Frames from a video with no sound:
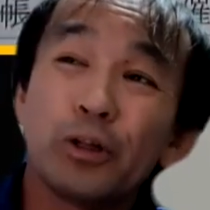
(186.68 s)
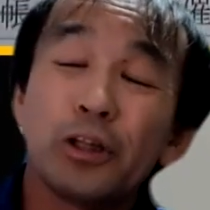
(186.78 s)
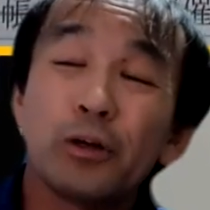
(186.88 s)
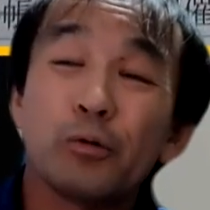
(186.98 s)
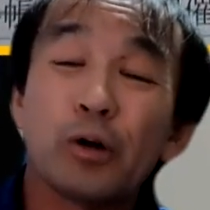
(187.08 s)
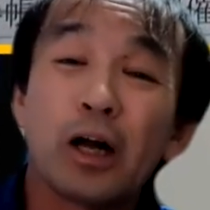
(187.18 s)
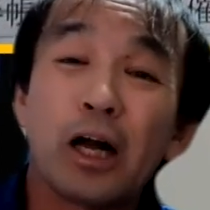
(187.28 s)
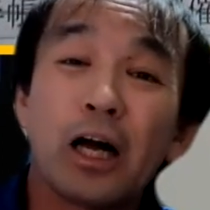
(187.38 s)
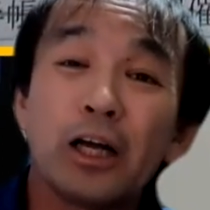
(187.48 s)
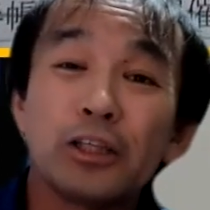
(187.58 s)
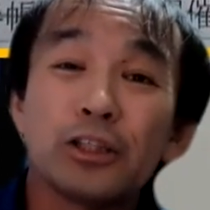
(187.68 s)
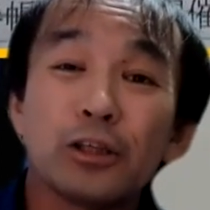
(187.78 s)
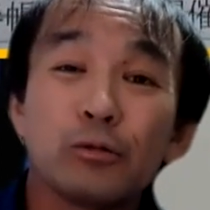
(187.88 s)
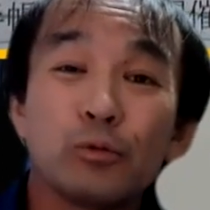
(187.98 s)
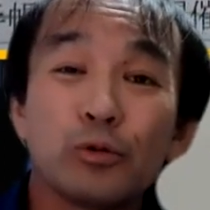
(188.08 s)
れって会
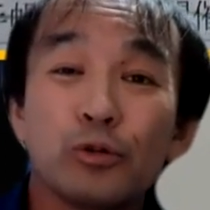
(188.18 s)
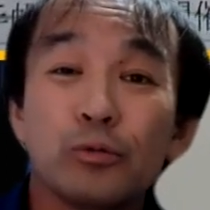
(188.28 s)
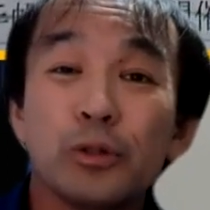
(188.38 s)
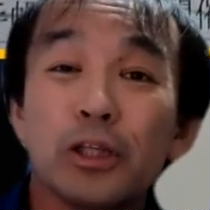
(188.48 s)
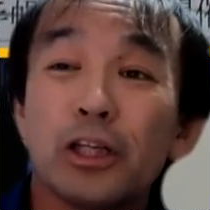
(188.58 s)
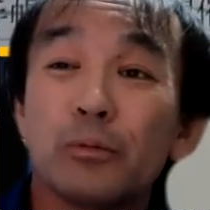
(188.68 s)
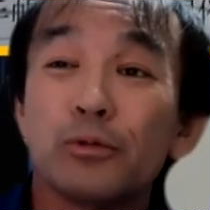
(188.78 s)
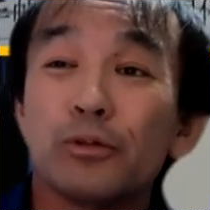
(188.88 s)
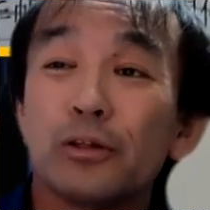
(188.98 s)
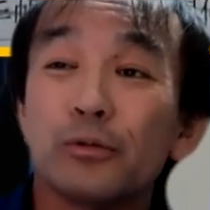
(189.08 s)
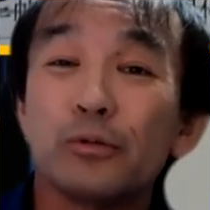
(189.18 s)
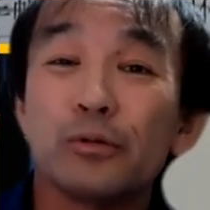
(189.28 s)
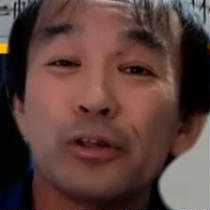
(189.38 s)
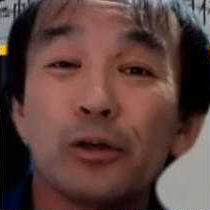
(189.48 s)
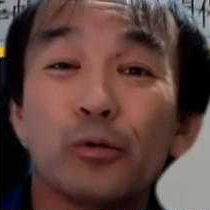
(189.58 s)
社の目標みたいなものだ
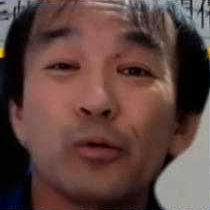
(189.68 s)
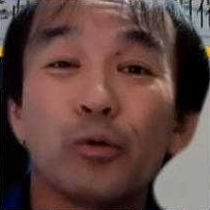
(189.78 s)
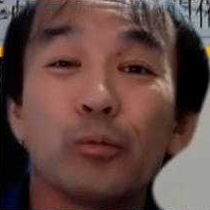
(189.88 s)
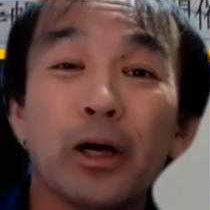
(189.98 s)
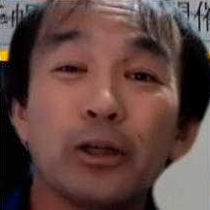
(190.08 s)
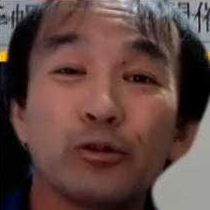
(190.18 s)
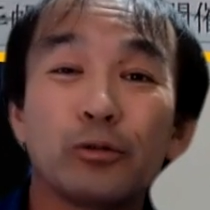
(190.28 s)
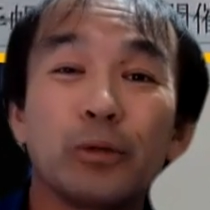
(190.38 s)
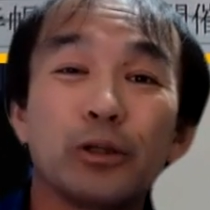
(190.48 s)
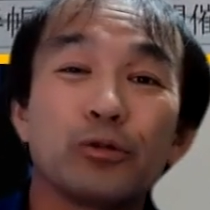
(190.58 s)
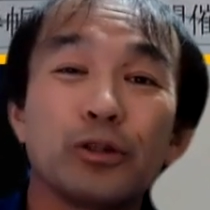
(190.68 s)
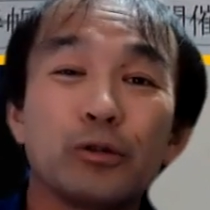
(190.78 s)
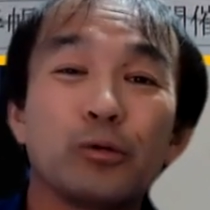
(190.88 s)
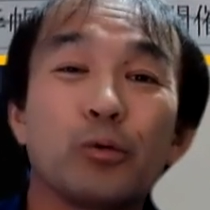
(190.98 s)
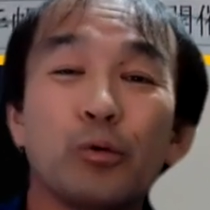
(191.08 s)
と、結構毎年
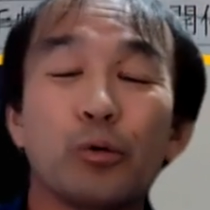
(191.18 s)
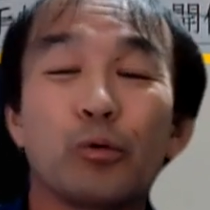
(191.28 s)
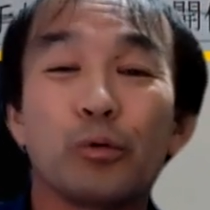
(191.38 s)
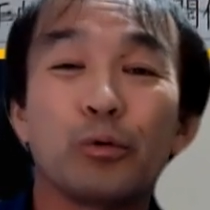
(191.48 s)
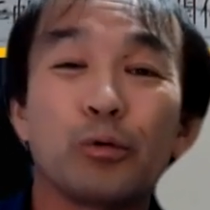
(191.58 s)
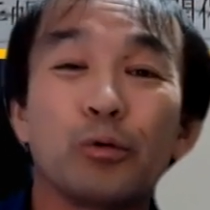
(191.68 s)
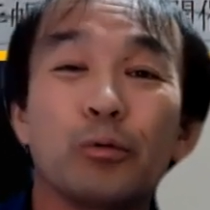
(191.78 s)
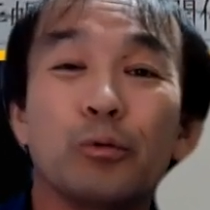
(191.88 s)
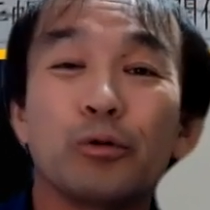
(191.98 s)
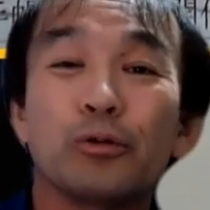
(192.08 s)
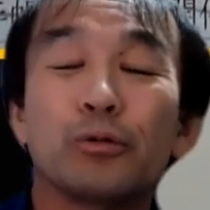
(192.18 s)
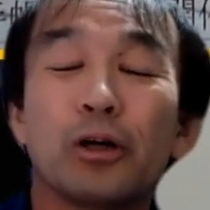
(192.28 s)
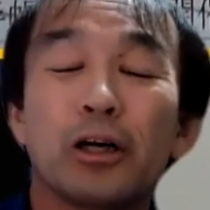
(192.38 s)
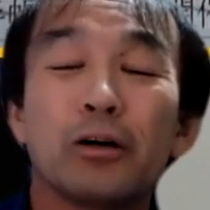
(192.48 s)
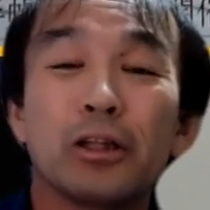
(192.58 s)
コロコロ目標
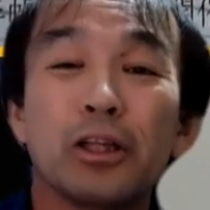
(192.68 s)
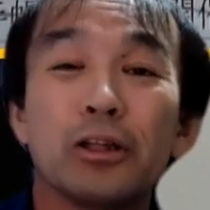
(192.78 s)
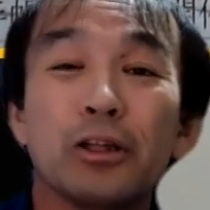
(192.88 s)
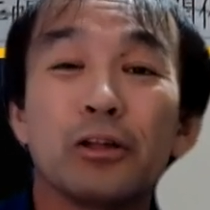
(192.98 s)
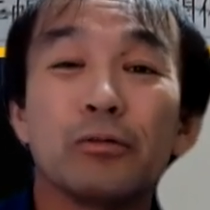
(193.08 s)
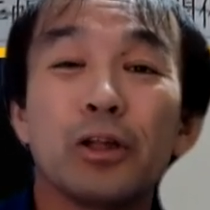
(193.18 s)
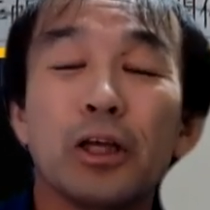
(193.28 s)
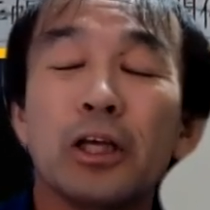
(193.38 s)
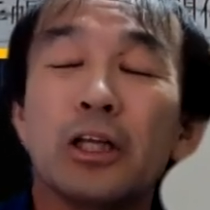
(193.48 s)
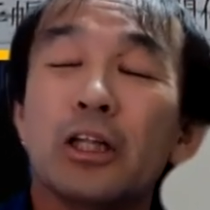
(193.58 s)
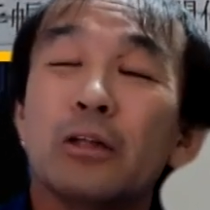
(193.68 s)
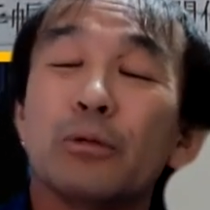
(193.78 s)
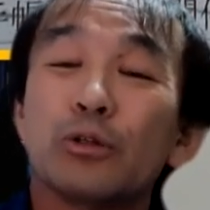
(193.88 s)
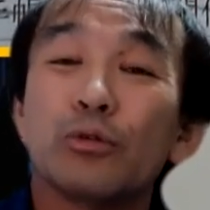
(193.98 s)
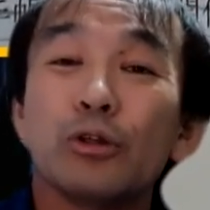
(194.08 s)
が変わってって言って、
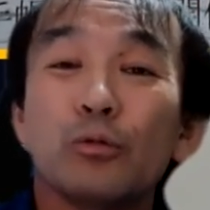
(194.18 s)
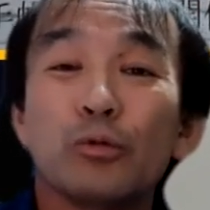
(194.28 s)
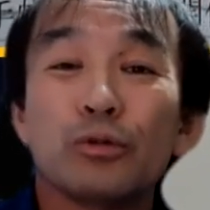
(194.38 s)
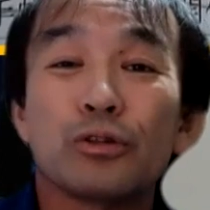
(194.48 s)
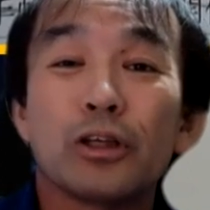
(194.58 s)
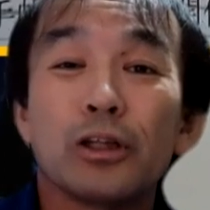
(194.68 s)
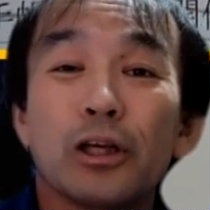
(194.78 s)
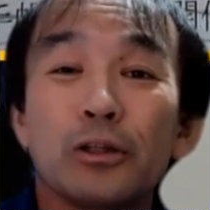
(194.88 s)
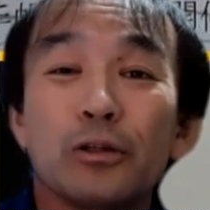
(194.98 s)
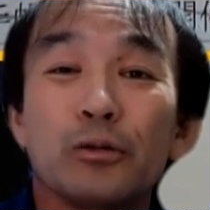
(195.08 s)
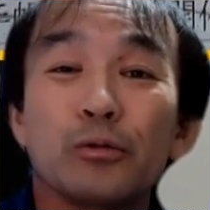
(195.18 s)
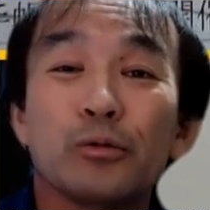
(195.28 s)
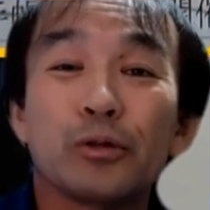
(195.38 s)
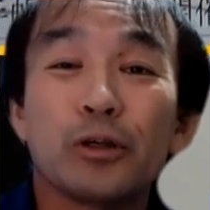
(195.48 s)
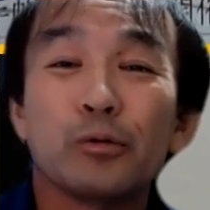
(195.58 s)
それに追っつけないっていう
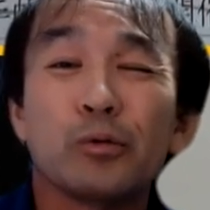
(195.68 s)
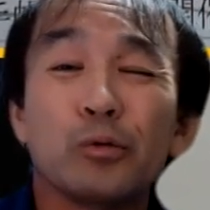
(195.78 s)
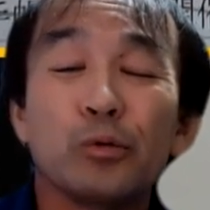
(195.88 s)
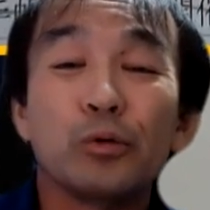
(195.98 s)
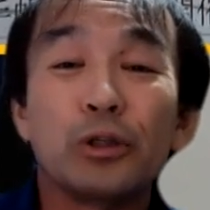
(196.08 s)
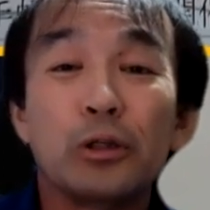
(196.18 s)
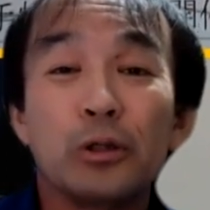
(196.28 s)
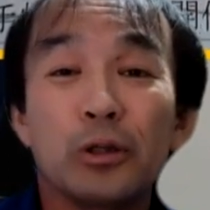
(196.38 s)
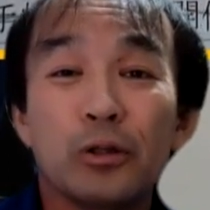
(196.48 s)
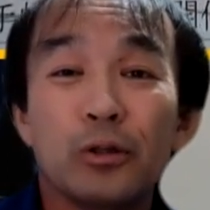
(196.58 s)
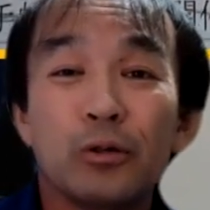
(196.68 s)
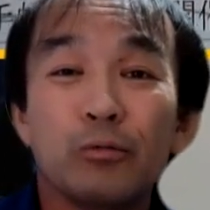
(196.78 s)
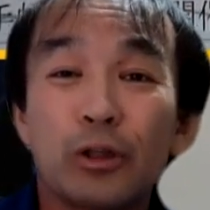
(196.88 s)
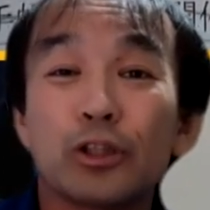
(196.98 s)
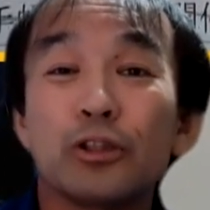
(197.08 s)
人結構多い。
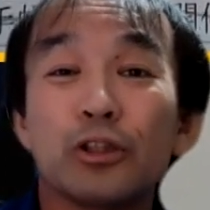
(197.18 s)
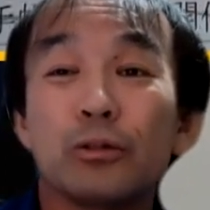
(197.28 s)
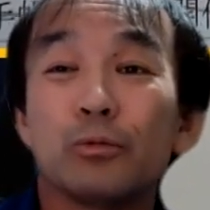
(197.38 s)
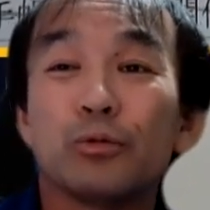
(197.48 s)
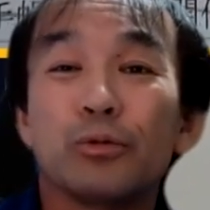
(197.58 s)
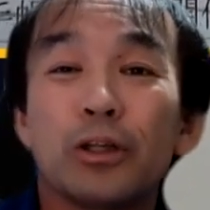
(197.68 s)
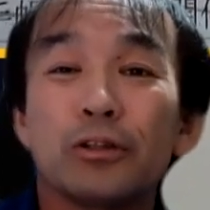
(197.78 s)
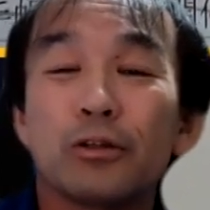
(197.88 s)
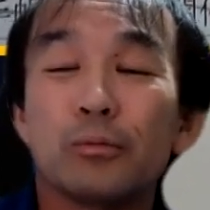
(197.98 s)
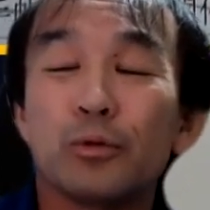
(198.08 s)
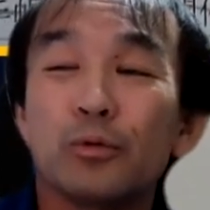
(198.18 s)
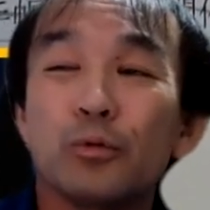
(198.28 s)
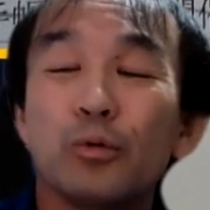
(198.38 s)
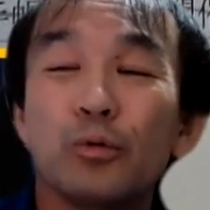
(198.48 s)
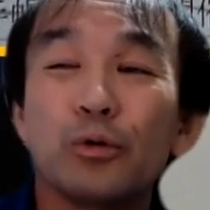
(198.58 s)
私自身もそうなんですけども、
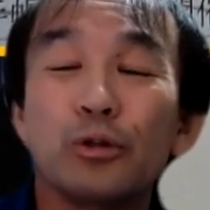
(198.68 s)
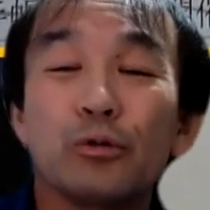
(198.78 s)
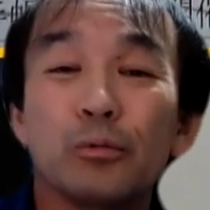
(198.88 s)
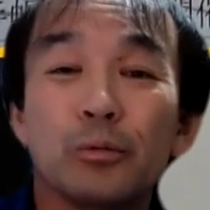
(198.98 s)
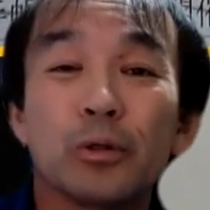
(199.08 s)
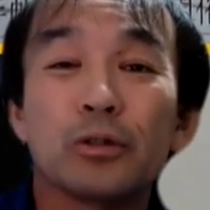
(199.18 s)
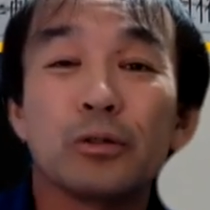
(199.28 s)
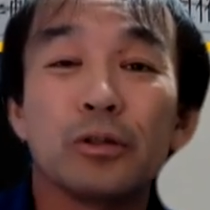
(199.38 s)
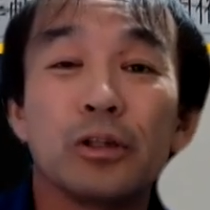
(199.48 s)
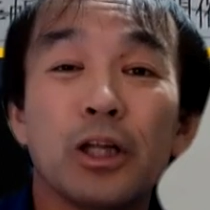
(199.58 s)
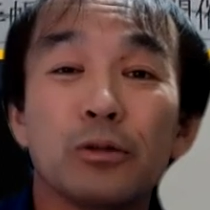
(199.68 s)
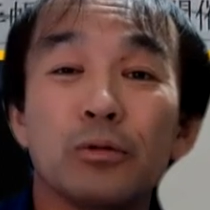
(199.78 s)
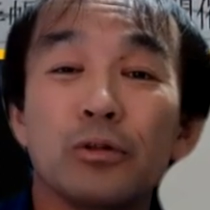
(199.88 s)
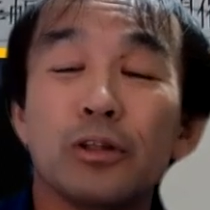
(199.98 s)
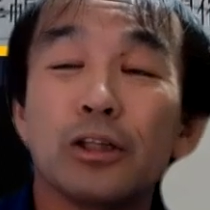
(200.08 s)
多いと思います。な
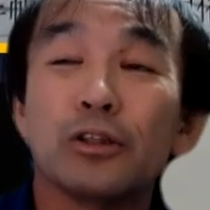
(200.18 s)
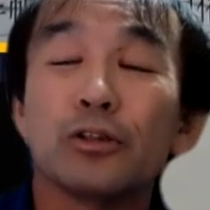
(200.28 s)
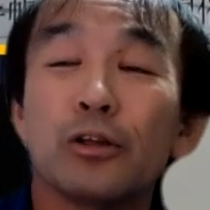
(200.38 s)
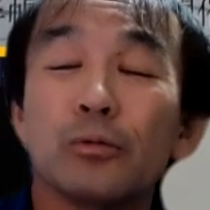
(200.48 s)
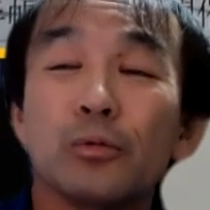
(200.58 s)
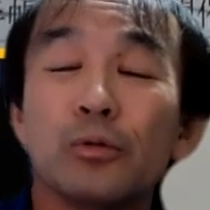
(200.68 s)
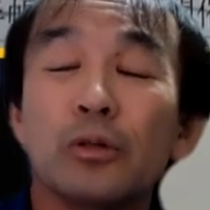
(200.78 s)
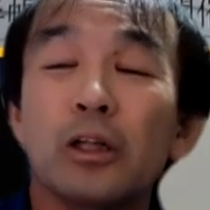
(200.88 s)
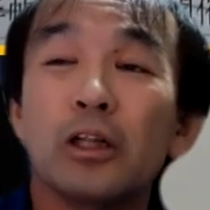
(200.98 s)
んですけども、